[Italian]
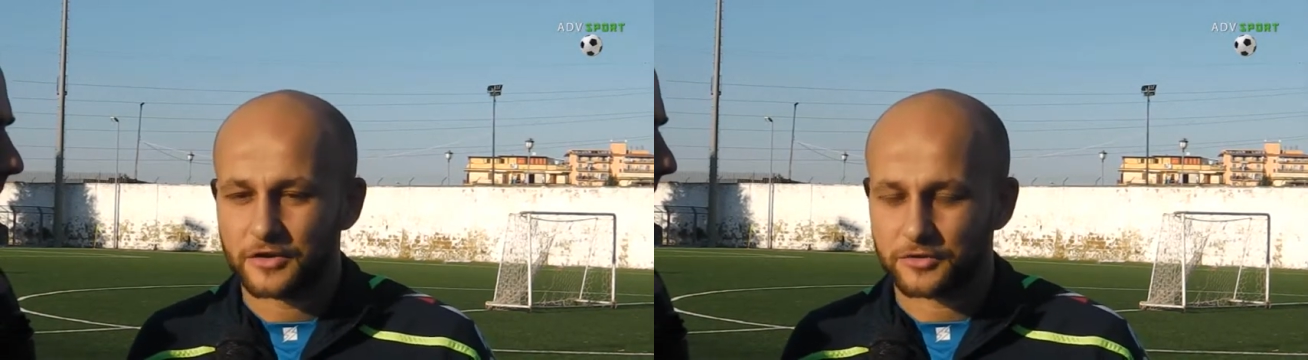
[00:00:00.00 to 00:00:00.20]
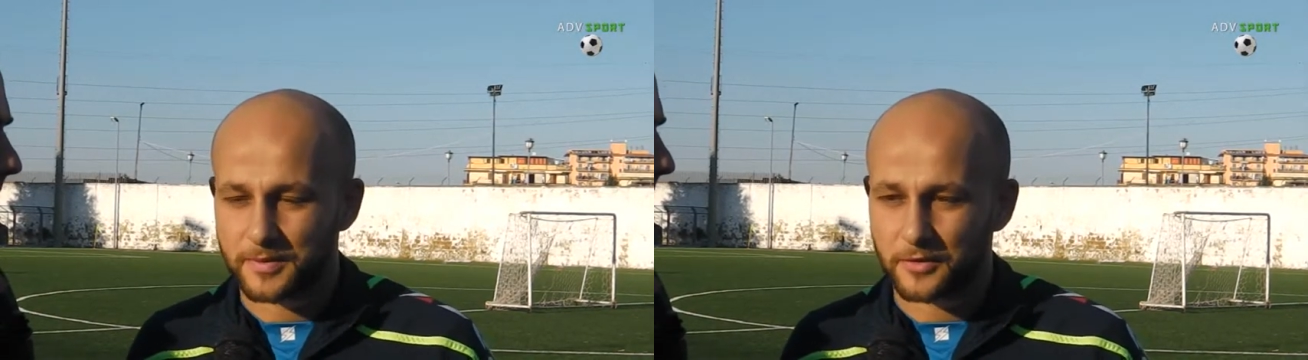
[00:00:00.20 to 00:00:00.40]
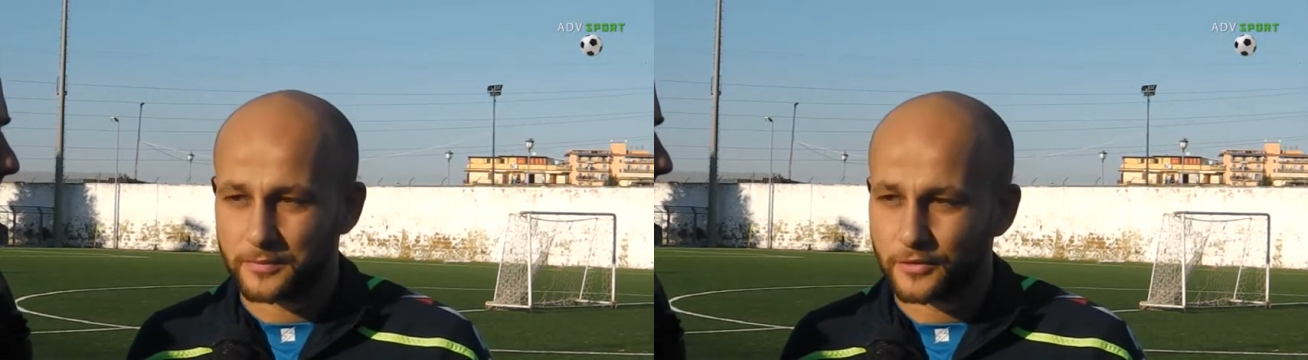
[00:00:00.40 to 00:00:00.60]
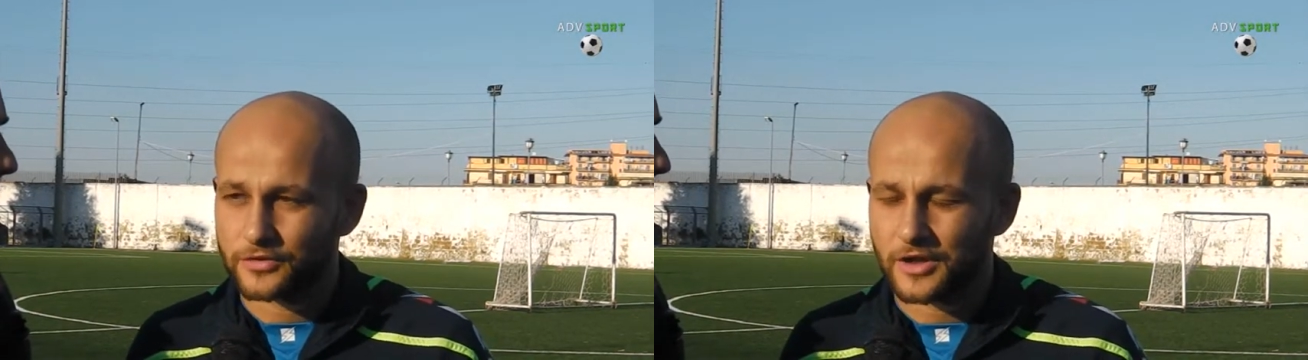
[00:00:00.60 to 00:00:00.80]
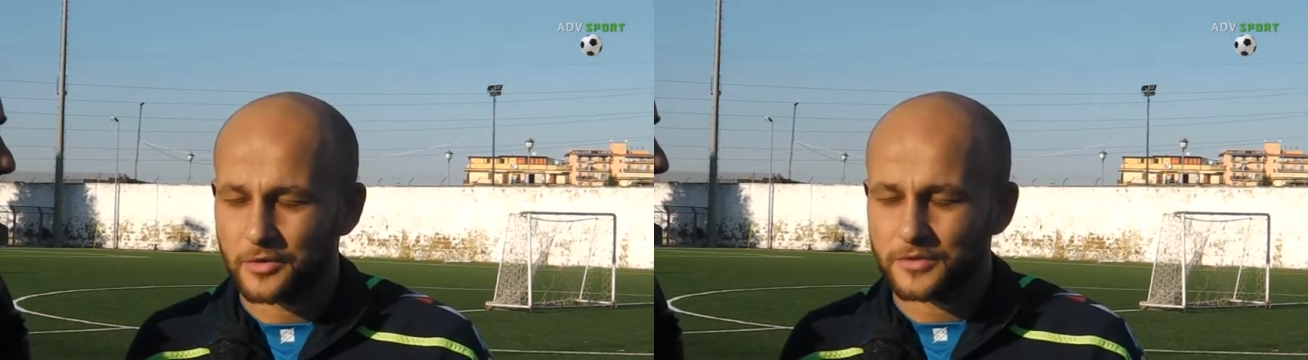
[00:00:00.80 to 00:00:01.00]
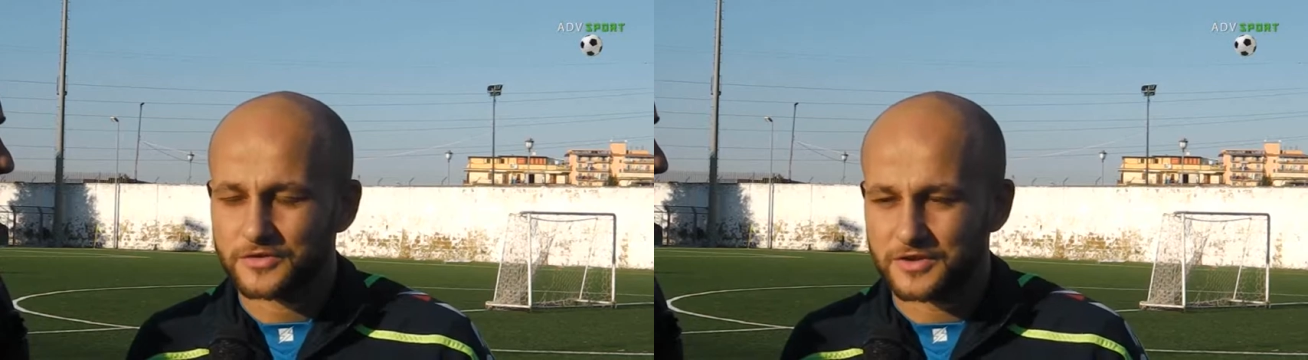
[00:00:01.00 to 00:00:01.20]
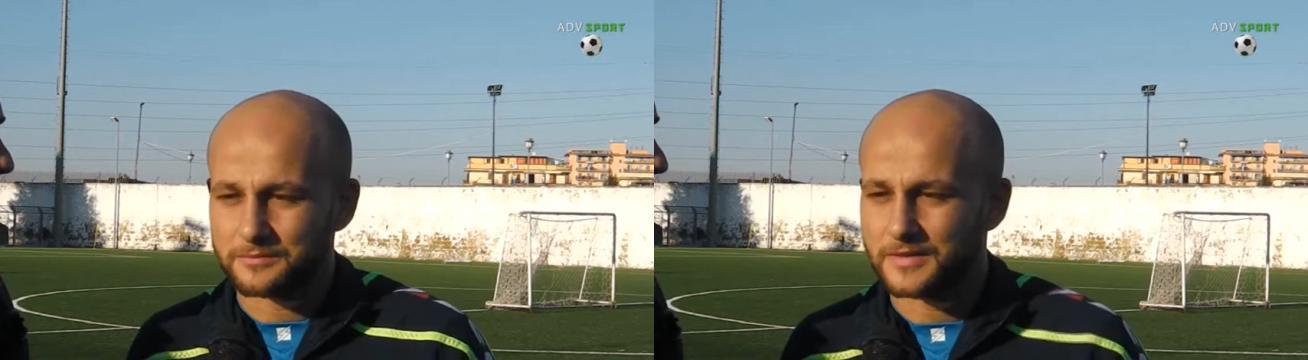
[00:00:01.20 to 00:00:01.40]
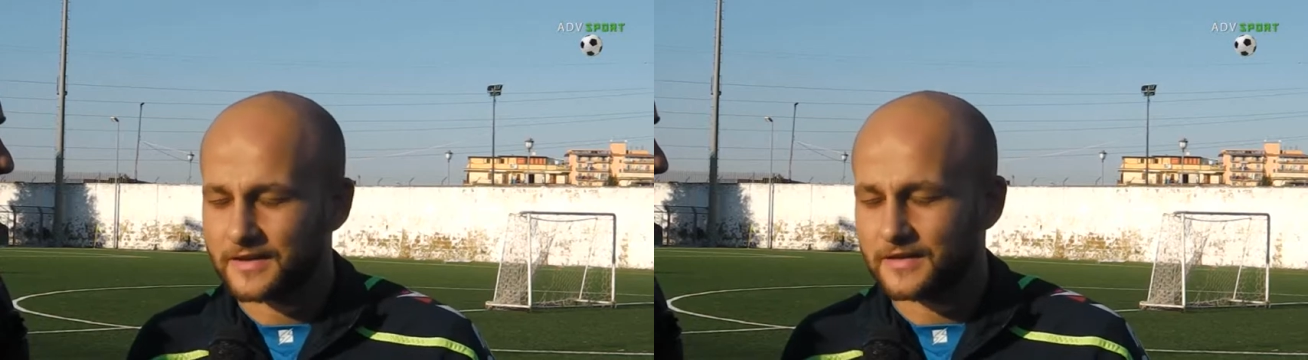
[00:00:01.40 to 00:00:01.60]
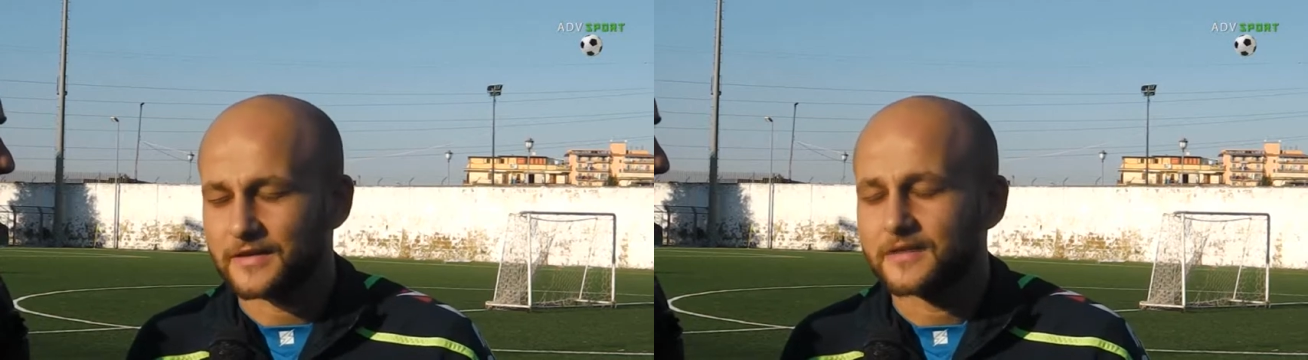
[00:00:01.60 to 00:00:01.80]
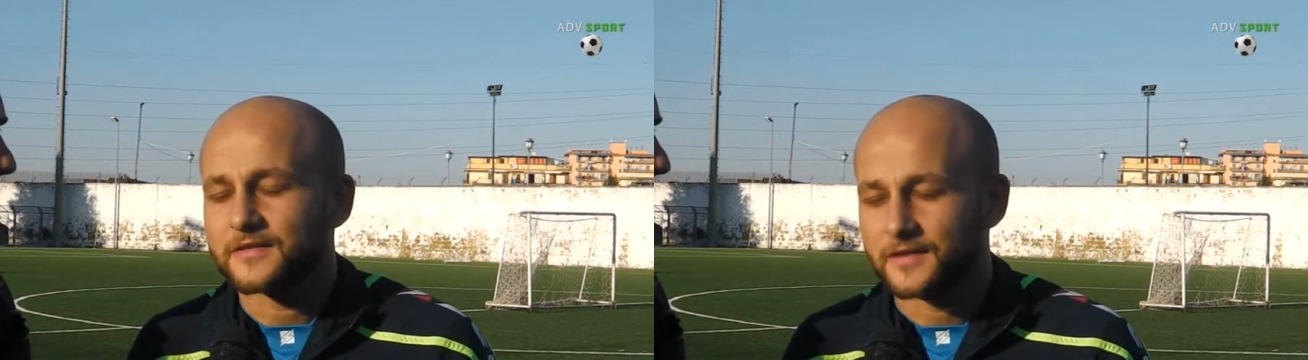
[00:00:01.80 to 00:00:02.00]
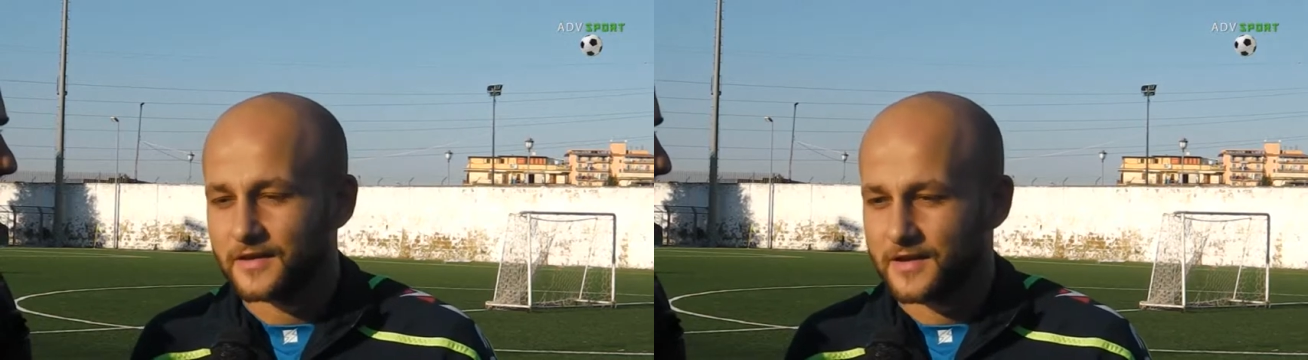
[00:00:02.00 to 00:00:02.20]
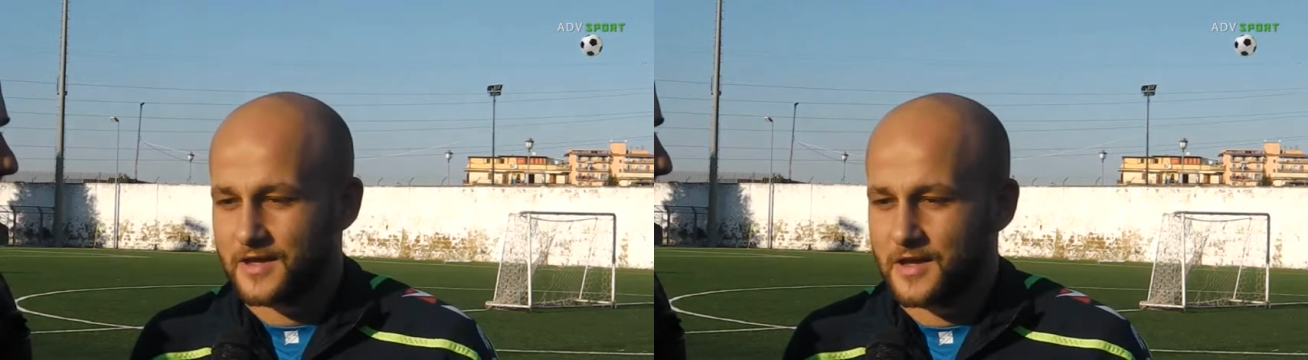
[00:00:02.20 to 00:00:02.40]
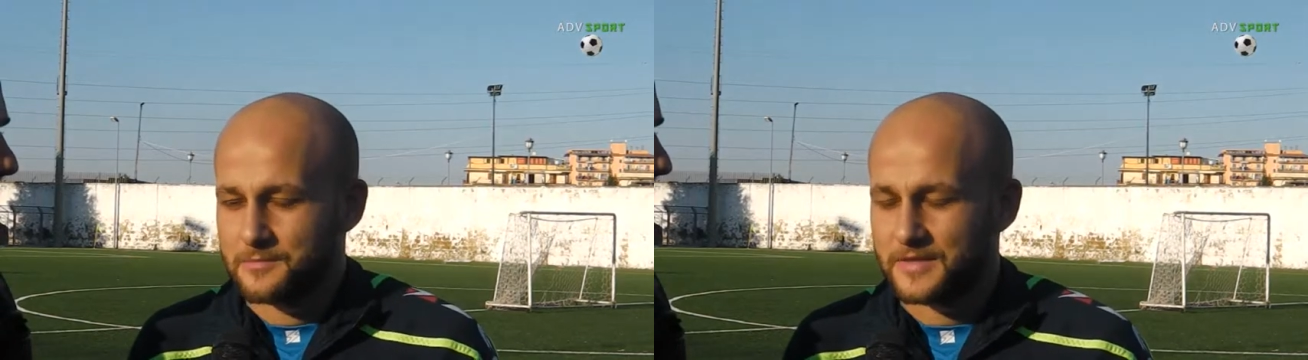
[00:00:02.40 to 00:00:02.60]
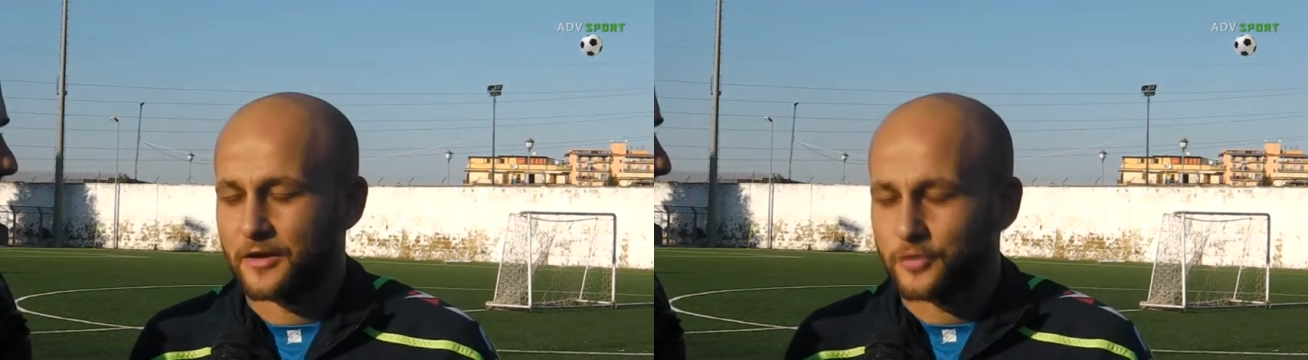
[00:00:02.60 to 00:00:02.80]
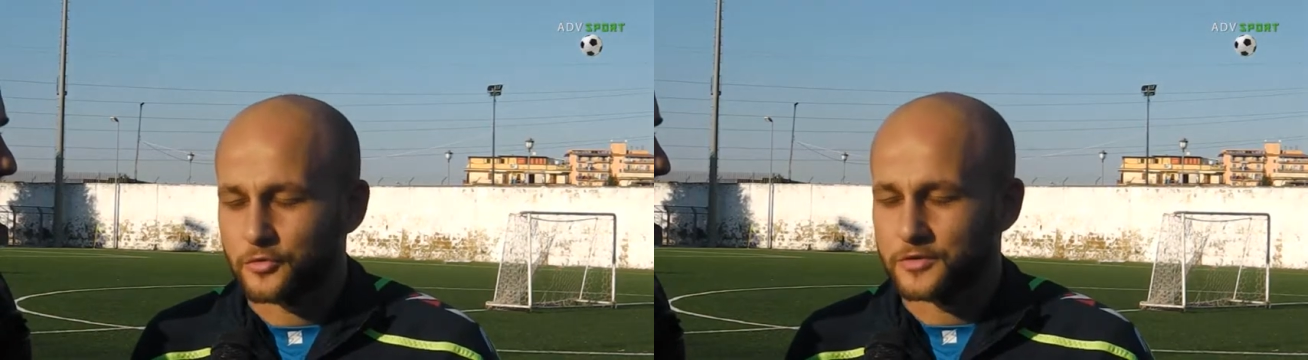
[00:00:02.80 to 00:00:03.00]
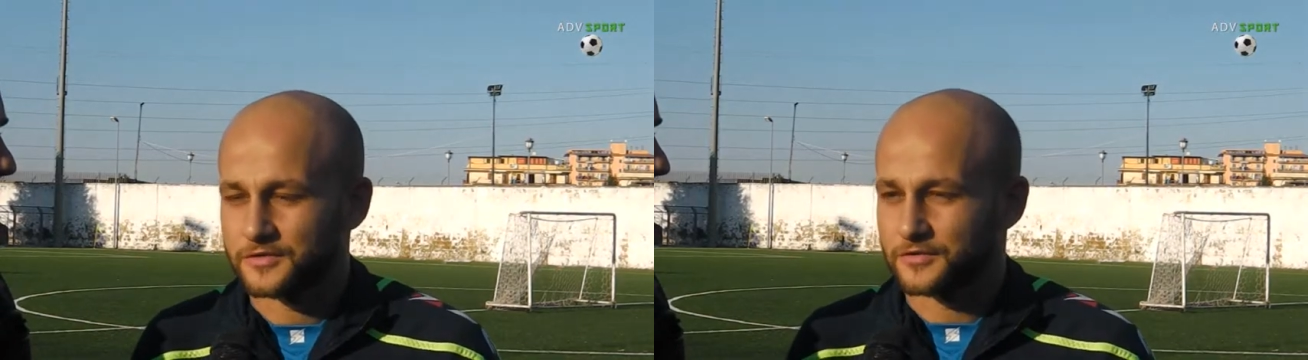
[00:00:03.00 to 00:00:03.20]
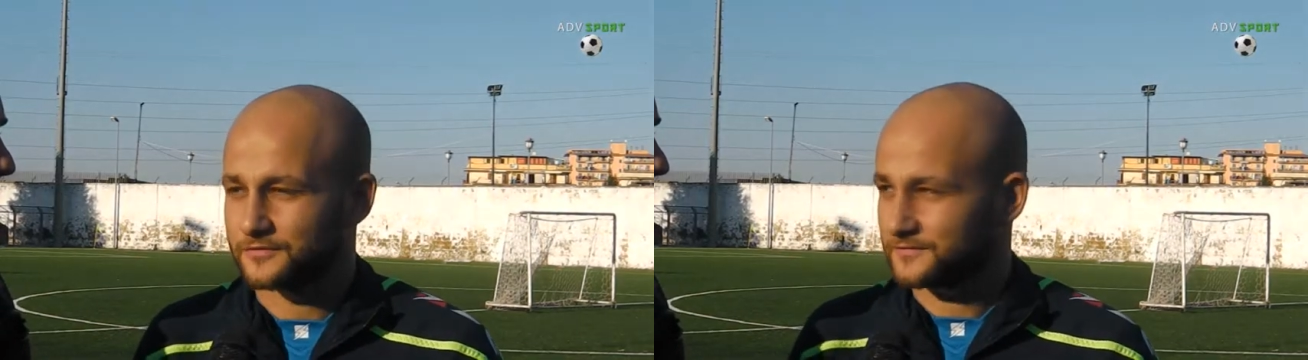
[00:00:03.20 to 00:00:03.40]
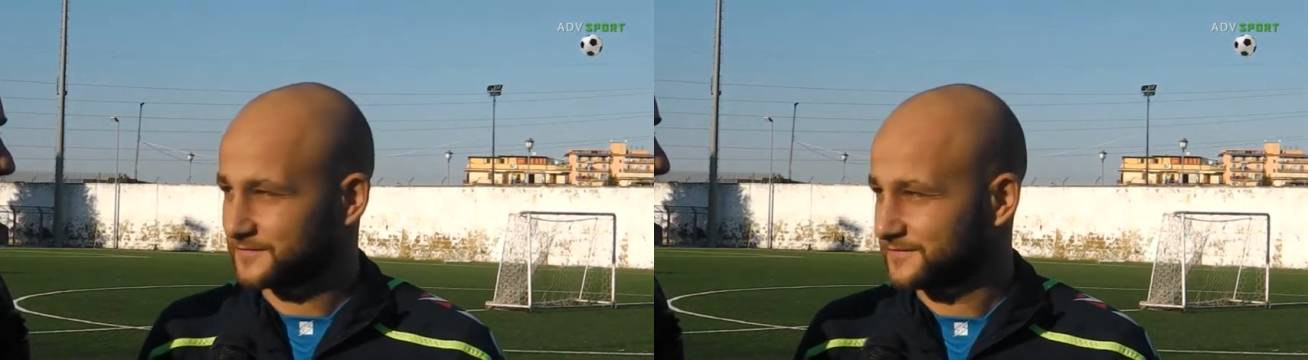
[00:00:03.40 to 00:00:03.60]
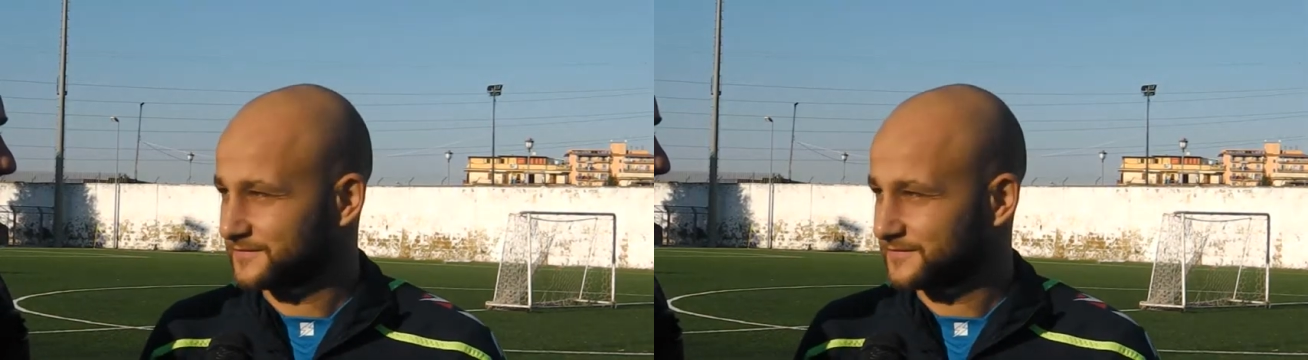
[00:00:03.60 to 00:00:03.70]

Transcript: Io spero più lontano possibile, mi auguro questo.